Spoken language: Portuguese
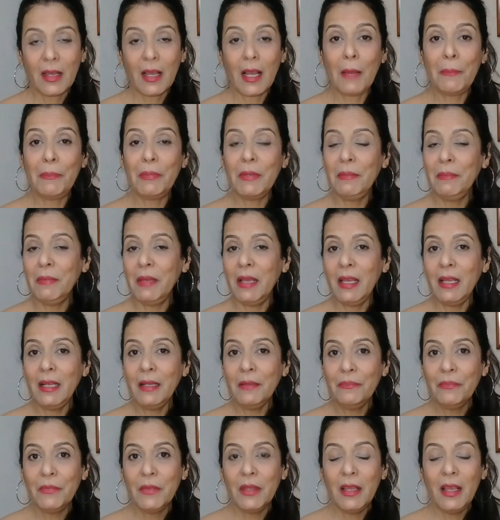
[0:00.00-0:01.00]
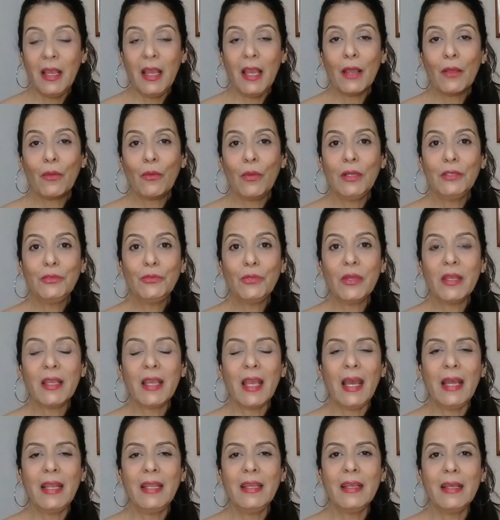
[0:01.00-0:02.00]
A primeira é quando
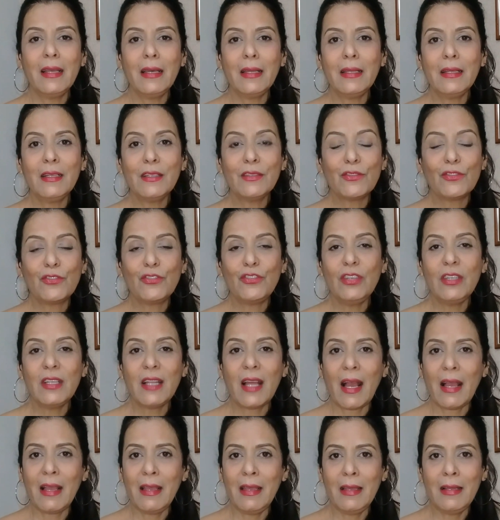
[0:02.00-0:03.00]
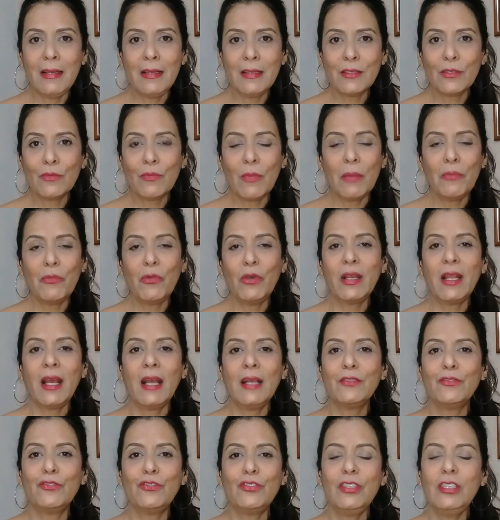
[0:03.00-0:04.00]
querem garantir a eles uma
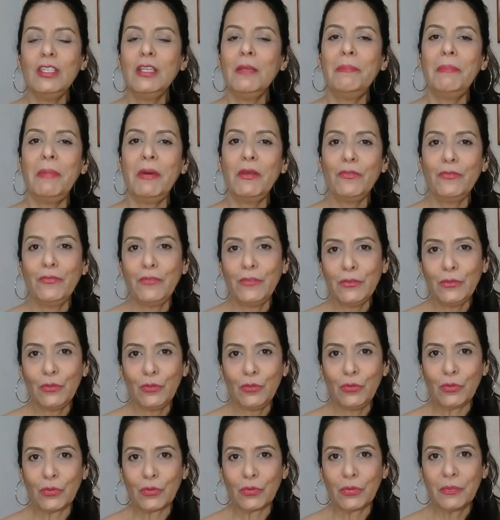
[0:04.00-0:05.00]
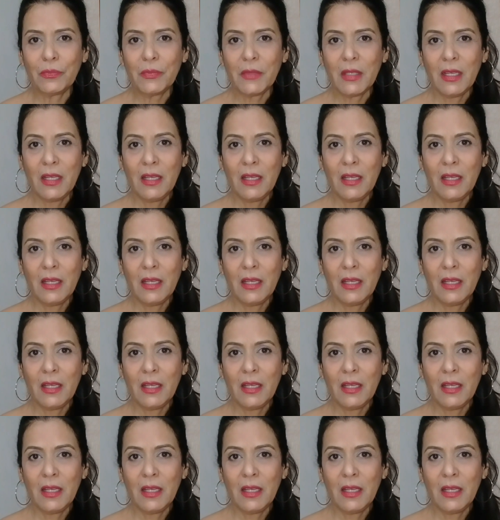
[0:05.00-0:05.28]
moradia para o futuro,